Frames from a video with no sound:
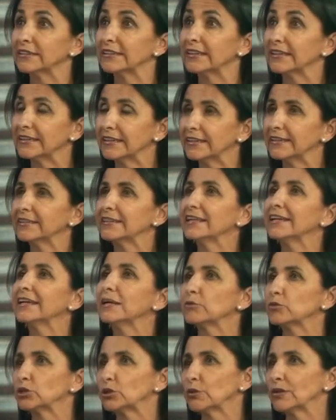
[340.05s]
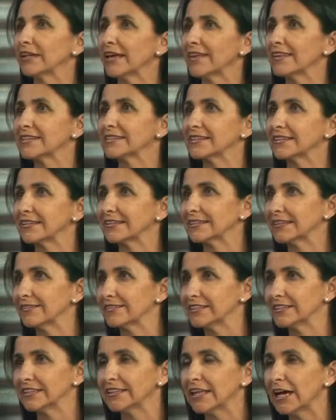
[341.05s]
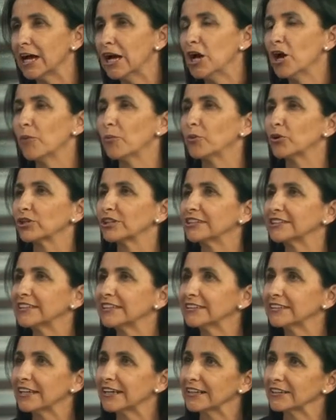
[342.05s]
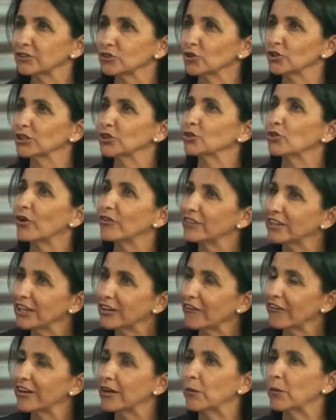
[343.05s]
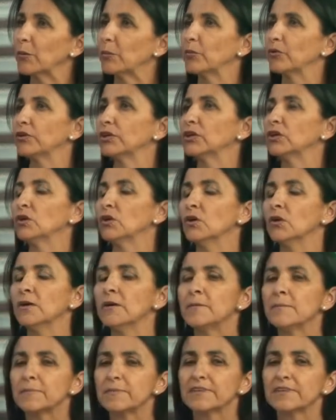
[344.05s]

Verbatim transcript: el teniente, la posibilidad de hacer esta visita por distintas razones, todavía no habíamos podido